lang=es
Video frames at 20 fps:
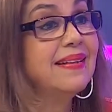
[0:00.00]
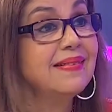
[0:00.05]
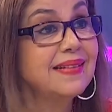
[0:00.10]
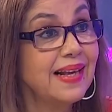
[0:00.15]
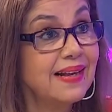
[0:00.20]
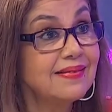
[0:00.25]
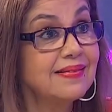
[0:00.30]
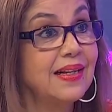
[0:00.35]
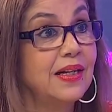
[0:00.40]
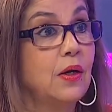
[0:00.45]
que
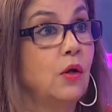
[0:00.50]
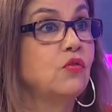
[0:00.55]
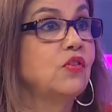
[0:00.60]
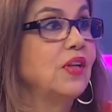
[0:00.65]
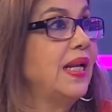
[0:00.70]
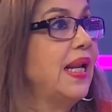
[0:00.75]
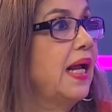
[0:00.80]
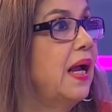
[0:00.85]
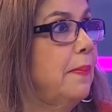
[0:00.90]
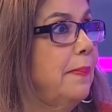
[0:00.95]
hacer, o sea,
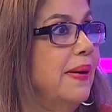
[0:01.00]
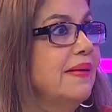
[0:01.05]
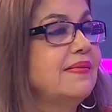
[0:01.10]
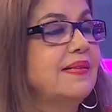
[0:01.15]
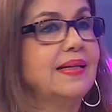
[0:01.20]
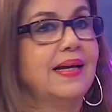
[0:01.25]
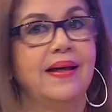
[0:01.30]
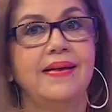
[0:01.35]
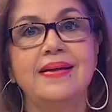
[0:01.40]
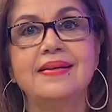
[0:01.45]
la
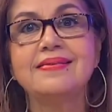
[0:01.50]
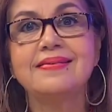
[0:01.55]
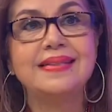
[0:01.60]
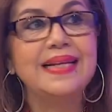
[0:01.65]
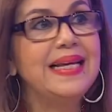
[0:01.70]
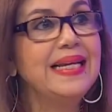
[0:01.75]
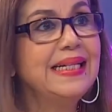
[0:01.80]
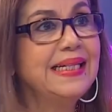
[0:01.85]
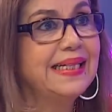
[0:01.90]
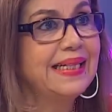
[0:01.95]
capacidad de
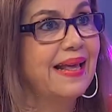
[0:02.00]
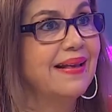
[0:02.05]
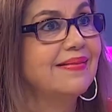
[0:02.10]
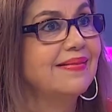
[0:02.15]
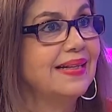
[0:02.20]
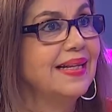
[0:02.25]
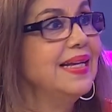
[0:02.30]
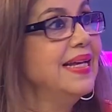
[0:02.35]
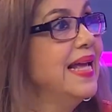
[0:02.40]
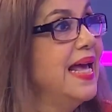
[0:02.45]

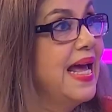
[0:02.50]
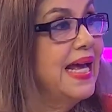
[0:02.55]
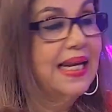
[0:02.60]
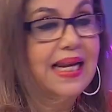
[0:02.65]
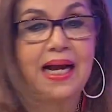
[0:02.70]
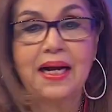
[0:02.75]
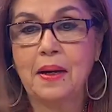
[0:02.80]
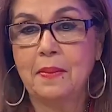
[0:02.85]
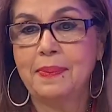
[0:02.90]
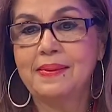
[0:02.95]
síntesis,
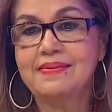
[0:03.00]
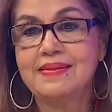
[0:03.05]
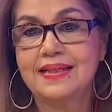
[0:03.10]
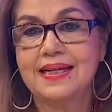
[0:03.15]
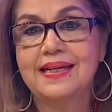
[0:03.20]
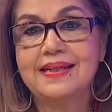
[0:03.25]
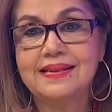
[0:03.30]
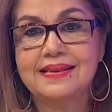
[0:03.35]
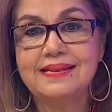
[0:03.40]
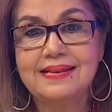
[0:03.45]
la
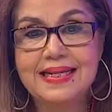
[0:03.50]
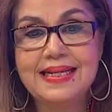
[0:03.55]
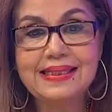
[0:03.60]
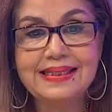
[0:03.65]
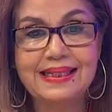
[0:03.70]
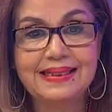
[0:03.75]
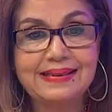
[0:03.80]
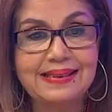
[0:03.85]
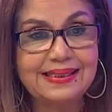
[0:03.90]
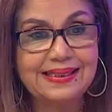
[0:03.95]
capacidad de
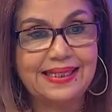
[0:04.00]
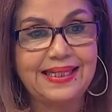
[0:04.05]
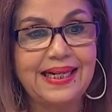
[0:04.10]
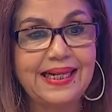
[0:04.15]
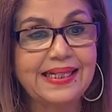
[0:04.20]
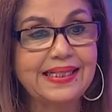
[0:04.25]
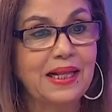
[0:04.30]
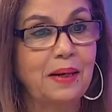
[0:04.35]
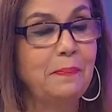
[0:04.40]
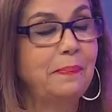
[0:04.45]
síntesis tiene que
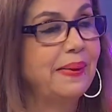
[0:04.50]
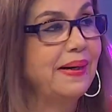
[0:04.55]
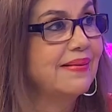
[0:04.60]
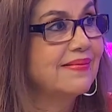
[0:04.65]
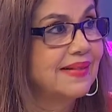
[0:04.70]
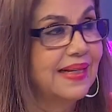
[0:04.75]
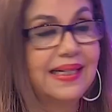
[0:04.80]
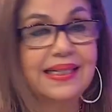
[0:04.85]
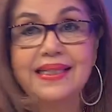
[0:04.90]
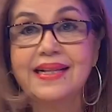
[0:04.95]
estar
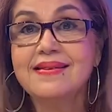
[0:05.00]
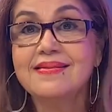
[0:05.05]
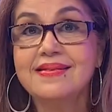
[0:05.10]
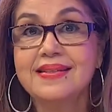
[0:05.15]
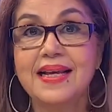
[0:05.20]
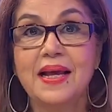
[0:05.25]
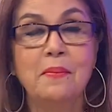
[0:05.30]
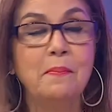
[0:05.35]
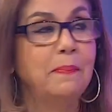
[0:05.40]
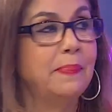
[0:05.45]
presente
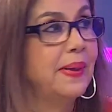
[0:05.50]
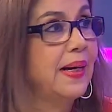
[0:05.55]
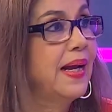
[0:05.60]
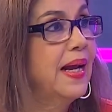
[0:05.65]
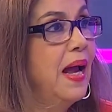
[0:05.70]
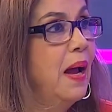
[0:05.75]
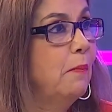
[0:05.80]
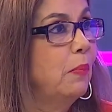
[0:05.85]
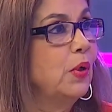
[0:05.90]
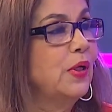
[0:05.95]
siempre
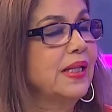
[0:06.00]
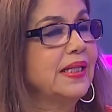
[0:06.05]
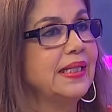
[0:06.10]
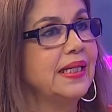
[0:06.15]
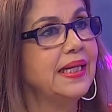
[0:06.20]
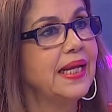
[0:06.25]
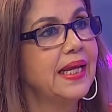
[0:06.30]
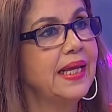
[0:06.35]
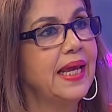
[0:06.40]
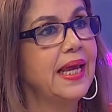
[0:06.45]
porque
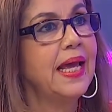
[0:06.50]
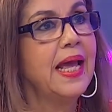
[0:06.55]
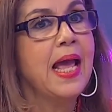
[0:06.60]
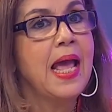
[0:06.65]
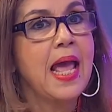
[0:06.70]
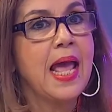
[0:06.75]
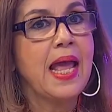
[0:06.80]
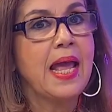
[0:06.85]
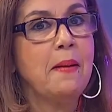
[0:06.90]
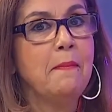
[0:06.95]
tienes
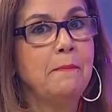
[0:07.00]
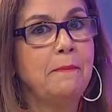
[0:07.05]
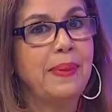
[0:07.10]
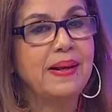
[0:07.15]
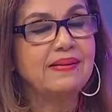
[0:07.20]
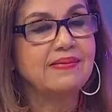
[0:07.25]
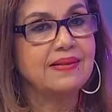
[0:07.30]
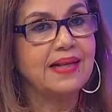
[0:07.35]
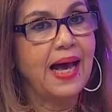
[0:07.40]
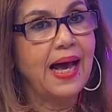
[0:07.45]
que
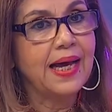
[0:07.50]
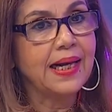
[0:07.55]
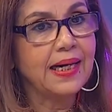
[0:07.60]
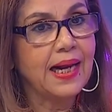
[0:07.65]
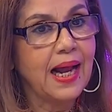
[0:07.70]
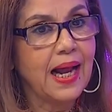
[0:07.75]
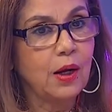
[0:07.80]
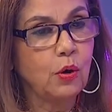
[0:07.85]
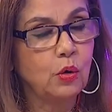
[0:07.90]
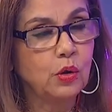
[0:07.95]
empezar
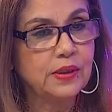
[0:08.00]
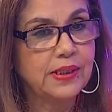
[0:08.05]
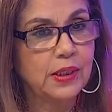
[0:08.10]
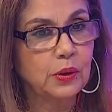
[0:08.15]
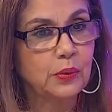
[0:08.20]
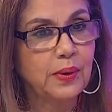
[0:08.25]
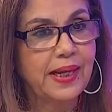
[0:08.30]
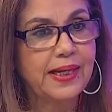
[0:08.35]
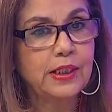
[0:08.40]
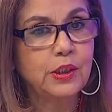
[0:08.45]
a contar
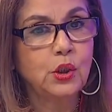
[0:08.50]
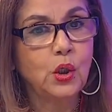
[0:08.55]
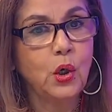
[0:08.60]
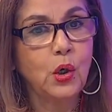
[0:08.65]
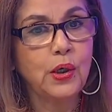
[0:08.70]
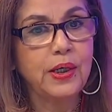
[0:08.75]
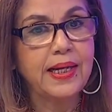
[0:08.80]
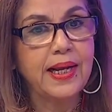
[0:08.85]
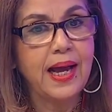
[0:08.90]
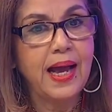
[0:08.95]
una
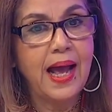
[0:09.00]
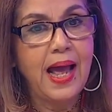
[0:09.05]
historia,